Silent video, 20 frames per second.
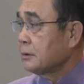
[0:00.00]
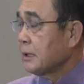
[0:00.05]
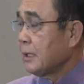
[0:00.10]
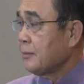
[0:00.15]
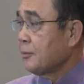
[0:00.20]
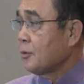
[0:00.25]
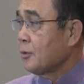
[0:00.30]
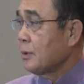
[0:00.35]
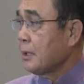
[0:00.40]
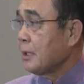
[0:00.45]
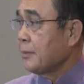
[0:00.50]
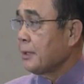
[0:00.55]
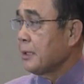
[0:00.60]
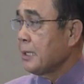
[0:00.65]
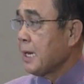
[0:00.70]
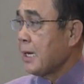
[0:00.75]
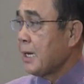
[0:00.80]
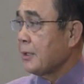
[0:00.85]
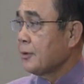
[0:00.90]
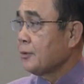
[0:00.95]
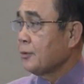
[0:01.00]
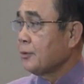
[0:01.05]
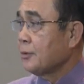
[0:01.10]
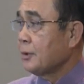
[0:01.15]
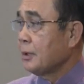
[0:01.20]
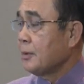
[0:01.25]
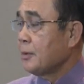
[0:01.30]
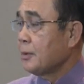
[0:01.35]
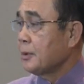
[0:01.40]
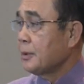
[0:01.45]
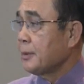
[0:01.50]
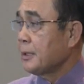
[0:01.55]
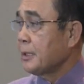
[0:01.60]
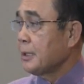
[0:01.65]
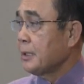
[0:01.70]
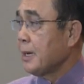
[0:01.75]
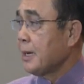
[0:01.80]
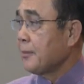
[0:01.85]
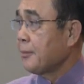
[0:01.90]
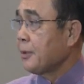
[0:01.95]
สามนูกำลังพิจารณาอยู่ แล้วผมจะไป
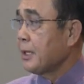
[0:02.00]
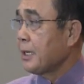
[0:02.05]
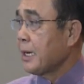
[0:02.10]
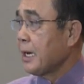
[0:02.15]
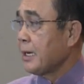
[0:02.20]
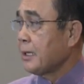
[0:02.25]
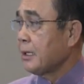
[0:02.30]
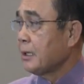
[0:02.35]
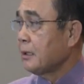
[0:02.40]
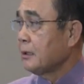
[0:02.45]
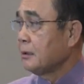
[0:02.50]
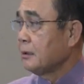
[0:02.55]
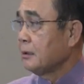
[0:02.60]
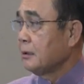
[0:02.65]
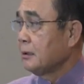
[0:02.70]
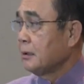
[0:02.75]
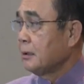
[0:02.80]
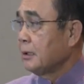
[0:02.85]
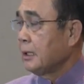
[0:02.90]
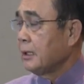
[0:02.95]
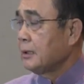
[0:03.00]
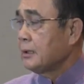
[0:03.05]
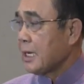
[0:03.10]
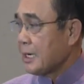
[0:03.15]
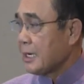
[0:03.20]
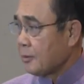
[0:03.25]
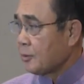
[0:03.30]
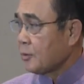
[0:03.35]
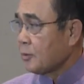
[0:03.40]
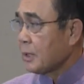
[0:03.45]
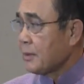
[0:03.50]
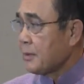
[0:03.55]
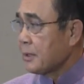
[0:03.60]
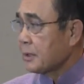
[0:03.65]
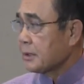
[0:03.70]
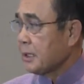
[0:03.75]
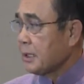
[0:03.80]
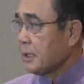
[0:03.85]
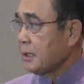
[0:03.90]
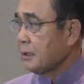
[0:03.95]
ชี้นำเขาได้ไงอ่ะเห็นใจผมตรงนี้บา
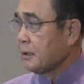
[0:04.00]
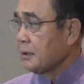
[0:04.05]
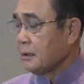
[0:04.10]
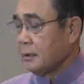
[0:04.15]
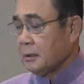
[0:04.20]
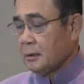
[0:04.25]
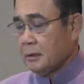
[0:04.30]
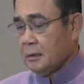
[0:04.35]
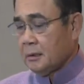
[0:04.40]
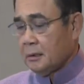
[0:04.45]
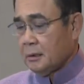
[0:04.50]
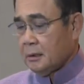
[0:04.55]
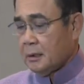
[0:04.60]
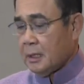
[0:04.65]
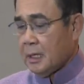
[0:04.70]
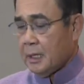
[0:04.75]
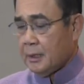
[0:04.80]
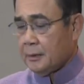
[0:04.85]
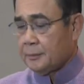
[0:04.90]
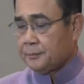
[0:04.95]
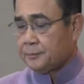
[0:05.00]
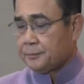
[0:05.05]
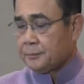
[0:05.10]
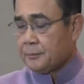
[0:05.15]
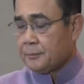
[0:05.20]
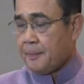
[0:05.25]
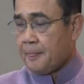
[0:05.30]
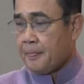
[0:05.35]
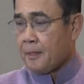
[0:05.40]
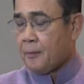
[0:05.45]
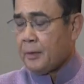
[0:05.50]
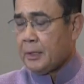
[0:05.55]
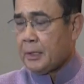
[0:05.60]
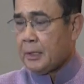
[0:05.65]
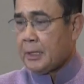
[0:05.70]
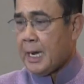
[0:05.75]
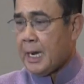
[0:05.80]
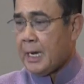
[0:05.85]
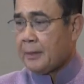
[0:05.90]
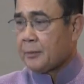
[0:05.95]
งทีนะวัน
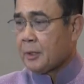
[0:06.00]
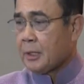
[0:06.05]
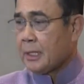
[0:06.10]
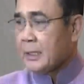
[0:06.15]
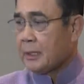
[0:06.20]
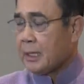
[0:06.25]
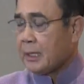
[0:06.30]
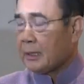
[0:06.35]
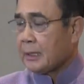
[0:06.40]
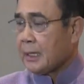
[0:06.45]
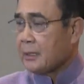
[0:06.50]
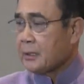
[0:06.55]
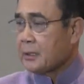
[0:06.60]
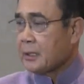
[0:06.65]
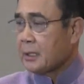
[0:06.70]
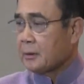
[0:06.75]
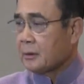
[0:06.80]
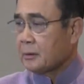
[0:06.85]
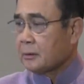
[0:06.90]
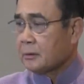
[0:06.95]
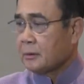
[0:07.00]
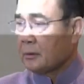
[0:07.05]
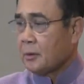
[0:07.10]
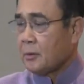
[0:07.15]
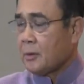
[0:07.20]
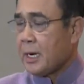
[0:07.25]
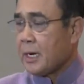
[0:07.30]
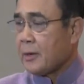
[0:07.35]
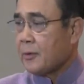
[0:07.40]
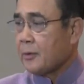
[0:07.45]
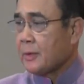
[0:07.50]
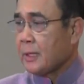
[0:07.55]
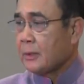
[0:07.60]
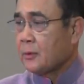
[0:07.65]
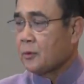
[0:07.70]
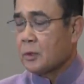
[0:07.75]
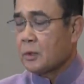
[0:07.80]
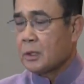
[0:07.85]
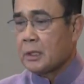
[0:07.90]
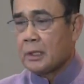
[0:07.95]
นี้งานมันก็เร่งรัดหลายเรื่องผมก็ให้ความสำคัญ
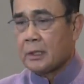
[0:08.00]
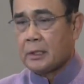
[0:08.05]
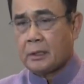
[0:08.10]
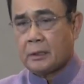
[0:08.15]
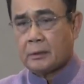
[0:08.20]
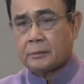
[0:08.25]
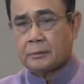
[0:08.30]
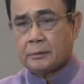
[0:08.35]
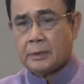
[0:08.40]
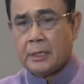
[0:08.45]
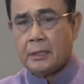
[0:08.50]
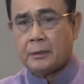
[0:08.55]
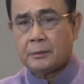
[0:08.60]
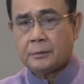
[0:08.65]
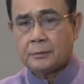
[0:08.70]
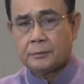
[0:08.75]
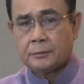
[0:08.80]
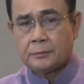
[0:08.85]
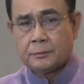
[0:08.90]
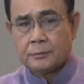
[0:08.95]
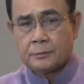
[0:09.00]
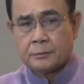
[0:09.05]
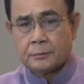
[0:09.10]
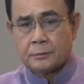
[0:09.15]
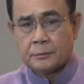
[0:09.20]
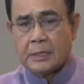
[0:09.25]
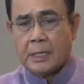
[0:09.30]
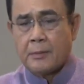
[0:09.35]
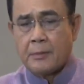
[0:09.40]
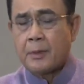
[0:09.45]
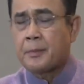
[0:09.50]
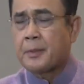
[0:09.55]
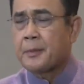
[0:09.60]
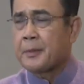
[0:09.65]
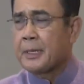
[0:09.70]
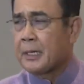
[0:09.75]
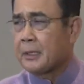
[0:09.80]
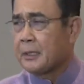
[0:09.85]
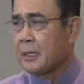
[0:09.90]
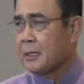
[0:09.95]
ทุกเรื่องนะอย่ามันเป็นป
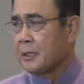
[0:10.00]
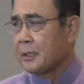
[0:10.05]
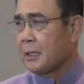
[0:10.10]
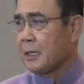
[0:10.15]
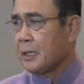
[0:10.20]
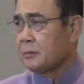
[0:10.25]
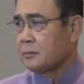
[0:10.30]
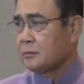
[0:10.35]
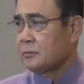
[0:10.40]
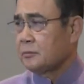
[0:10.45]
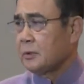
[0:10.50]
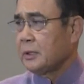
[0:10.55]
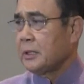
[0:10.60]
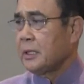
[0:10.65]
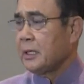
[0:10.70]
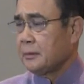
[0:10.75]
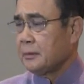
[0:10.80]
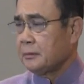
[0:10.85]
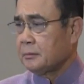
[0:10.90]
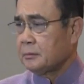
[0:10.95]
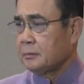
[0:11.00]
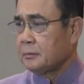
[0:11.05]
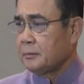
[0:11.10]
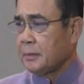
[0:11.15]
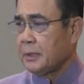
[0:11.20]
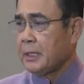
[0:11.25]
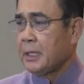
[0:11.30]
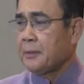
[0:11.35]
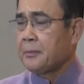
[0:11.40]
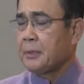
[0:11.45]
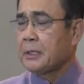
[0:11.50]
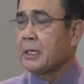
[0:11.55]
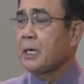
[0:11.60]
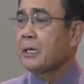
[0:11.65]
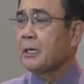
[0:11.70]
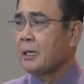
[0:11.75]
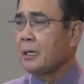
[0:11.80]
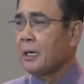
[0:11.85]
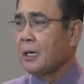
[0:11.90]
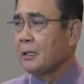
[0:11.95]
ระเด็นได้เลยนะวันนี้ประเด็นมันเย
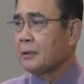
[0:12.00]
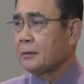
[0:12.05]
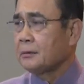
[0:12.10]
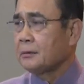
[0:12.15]
อะแล้วล่ะ